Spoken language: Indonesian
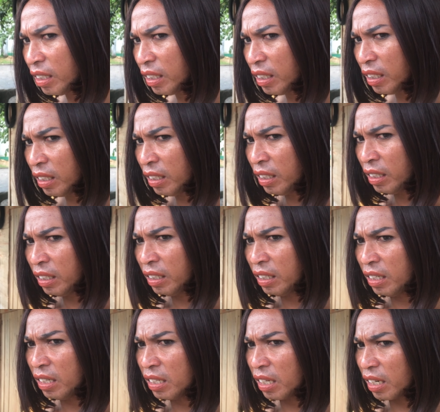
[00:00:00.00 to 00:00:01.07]

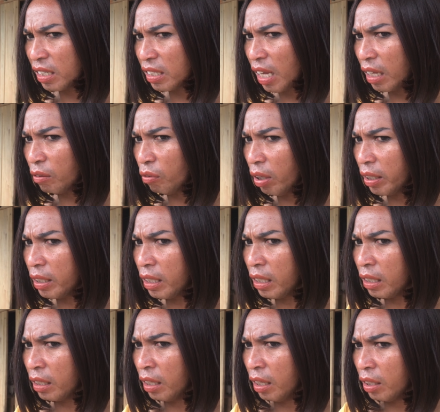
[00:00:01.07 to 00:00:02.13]
Ih, salah satu
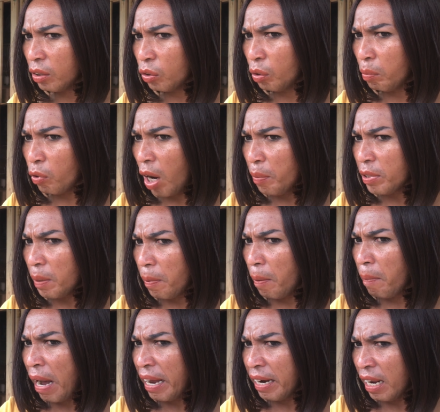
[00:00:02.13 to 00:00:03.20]
lagi umur habis dapat
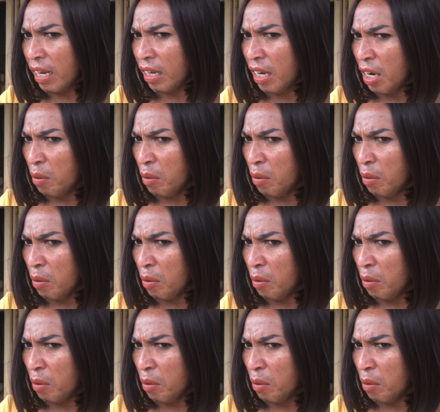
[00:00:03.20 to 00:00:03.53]
marah